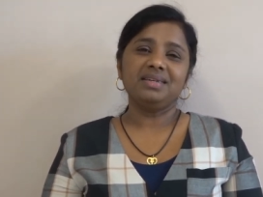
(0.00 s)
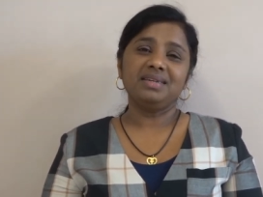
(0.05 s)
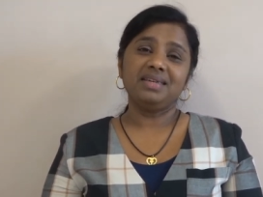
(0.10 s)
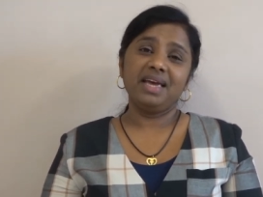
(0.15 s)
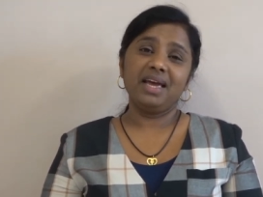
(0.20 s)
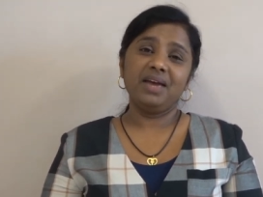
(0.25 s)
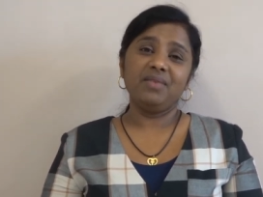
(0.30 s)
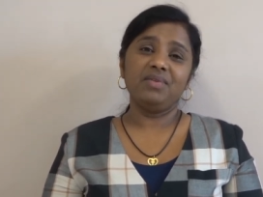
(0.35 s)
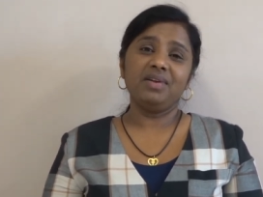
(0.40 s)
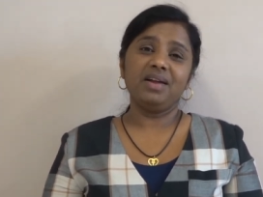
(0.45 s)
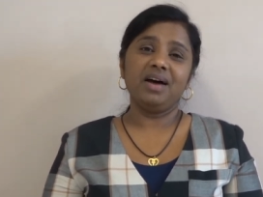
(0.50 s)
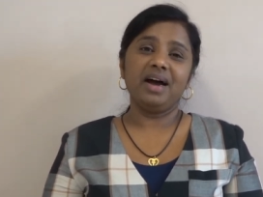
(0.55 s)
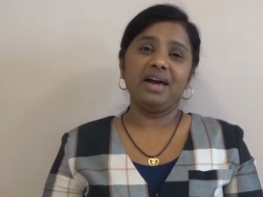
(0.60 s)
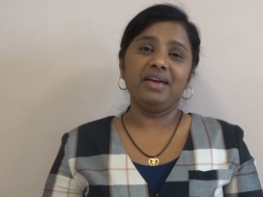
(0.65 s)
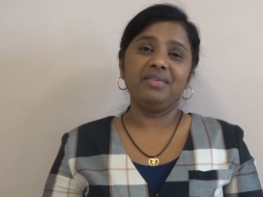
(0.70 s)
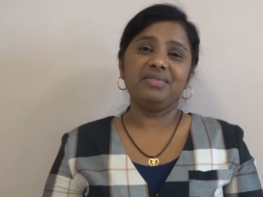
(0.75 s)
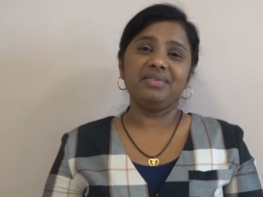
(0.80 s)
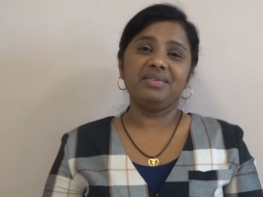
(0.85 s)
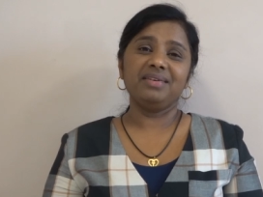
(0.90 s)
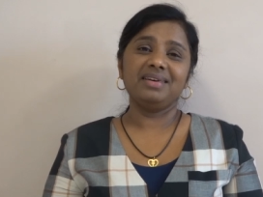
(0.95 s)
சேவ்
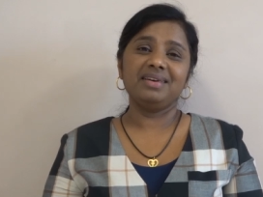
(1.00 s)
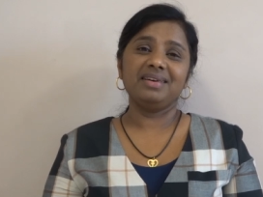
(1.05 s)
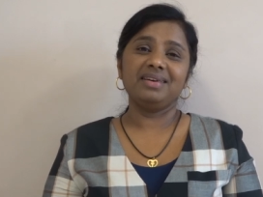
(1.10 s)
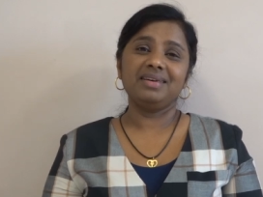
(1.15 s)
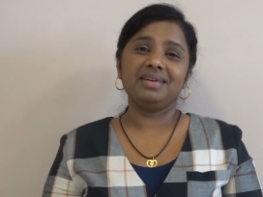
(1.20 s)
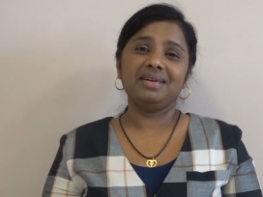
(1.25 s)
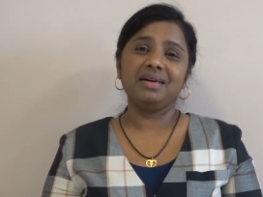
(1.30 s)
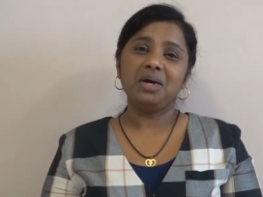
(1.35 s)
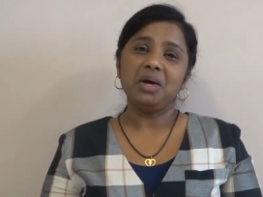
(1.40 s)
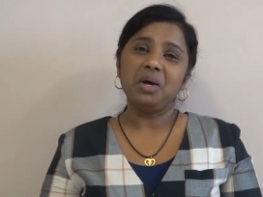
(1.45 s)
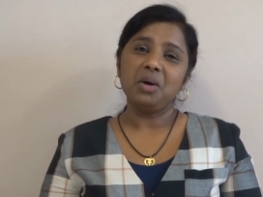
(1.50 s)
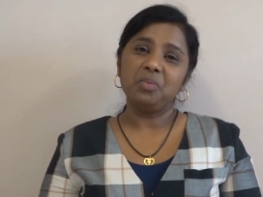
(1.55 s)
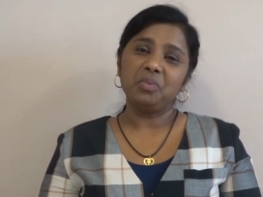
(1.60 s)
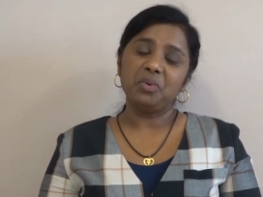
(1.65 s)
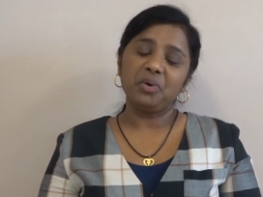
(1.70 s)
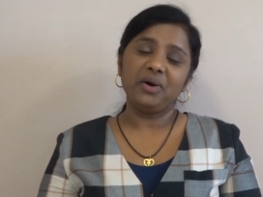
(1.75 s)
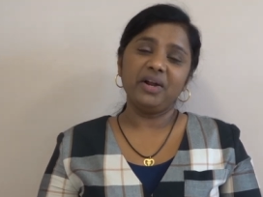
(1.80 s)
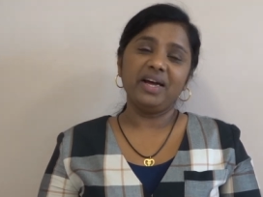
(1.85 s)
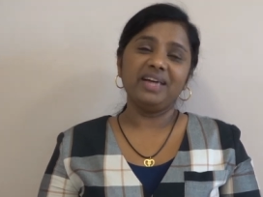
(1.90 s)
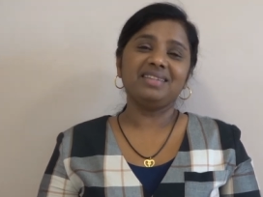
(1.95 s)
லைஃப்
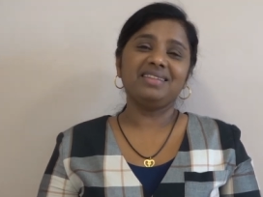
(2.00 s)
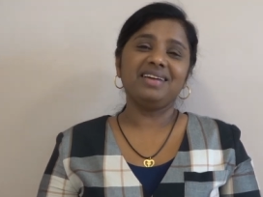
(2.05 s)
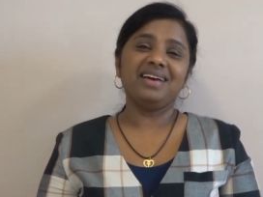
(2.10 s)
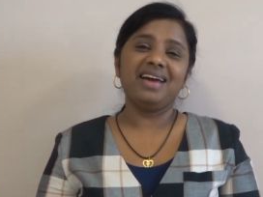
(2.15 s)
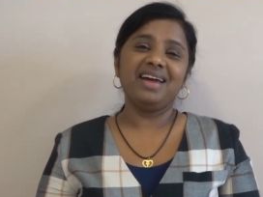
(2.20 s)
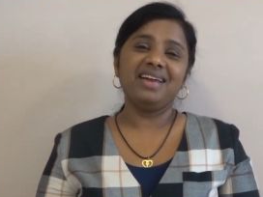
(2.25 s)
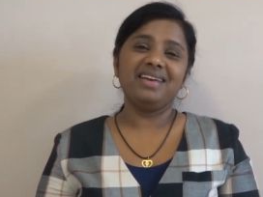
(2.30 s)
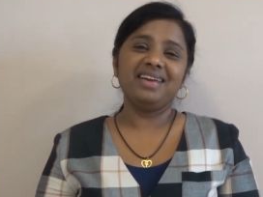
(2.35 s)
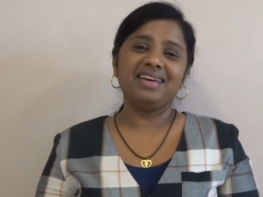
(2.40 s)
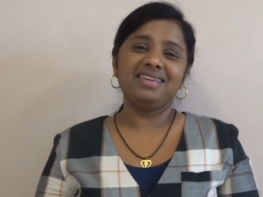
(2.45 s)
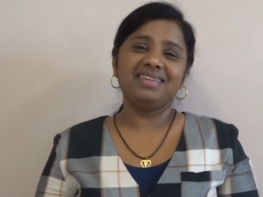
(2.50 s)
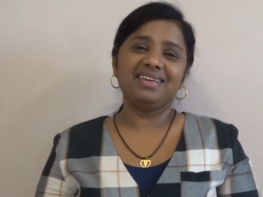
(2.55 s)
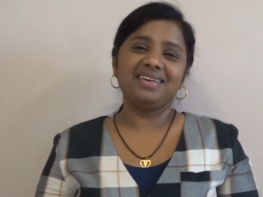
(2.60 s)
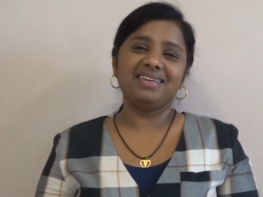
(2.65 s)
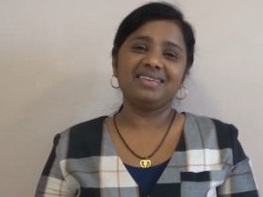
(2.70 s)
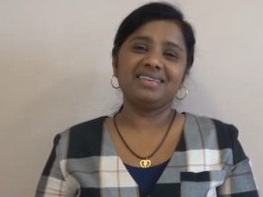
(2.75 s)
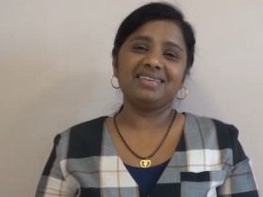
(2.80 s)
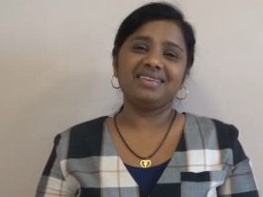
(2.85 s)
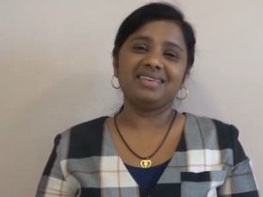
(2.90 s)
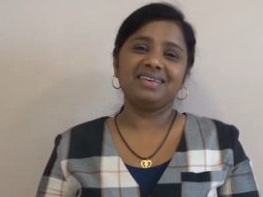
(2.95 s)
ப்ரொடெக்ட் த
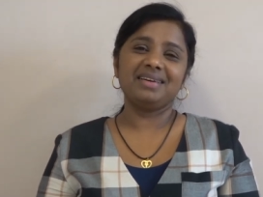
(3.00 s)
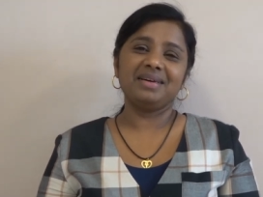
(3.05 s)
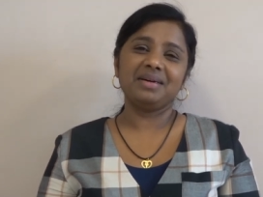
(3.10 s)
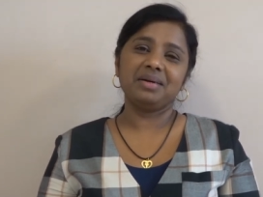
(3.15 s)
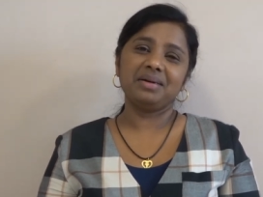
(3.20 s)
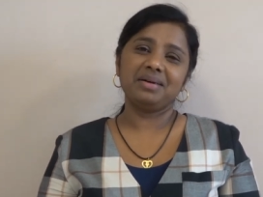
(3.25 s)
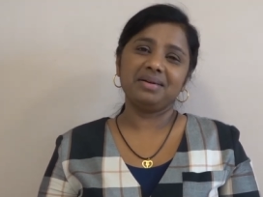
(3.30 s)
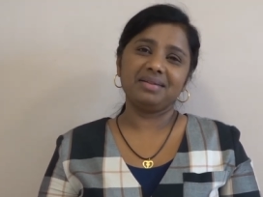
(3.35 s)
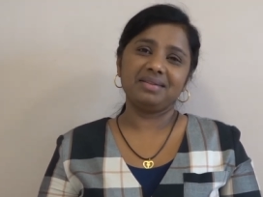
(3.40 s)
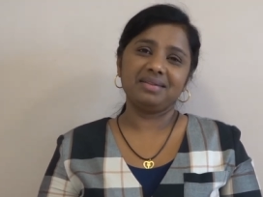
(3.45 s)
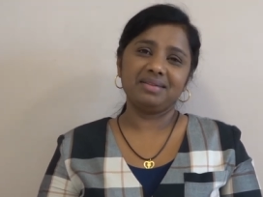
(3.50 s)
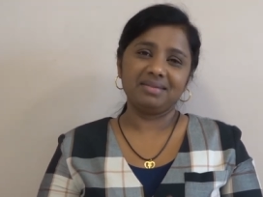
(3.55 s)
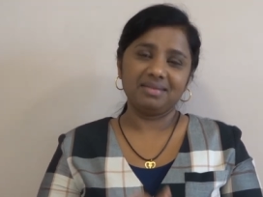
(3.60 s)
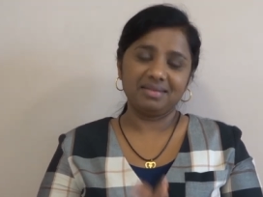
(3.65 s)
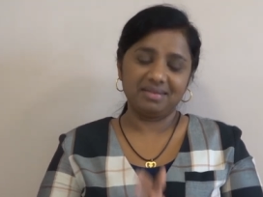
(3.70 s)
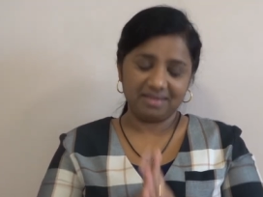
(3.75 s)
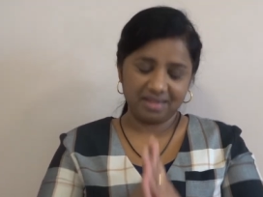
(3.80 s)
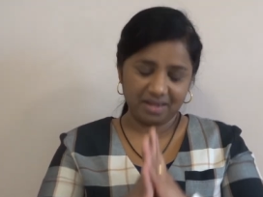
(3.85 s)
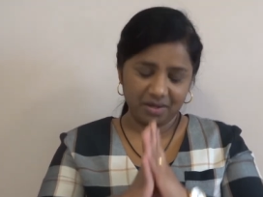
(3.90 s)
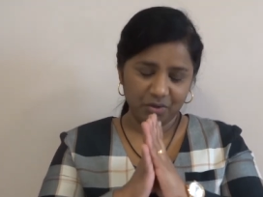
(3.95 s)
என்ஹெச்எஸ்
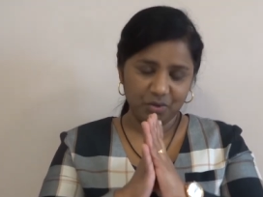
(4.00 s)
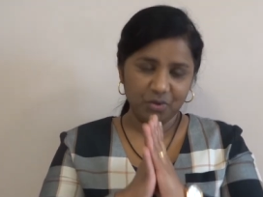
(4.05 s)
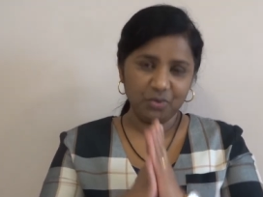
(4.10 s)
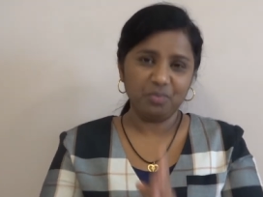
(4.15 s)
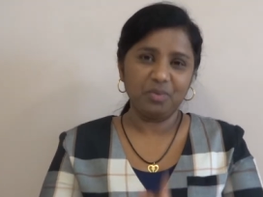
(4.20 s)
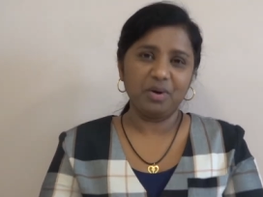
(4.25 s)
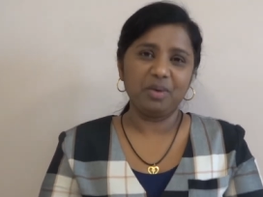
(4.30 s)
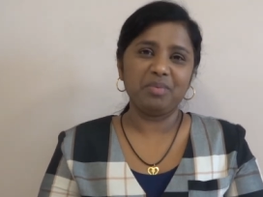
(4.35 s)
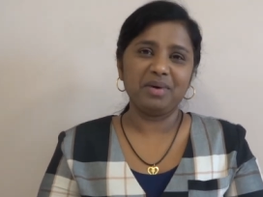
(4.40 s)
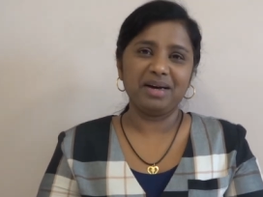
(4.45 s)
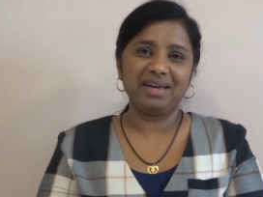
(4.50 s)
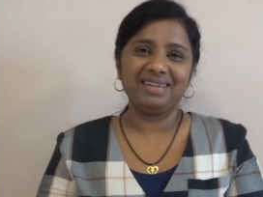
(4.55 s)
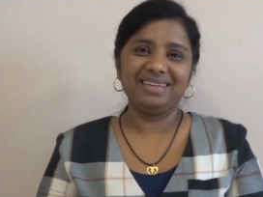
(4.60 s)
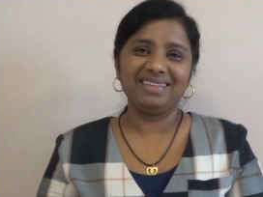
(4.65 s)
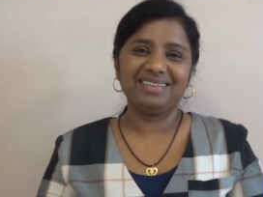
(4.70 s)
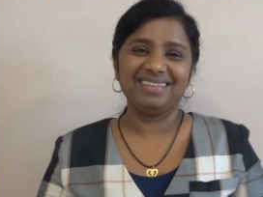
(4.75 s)
தேங்க்யூ பாய்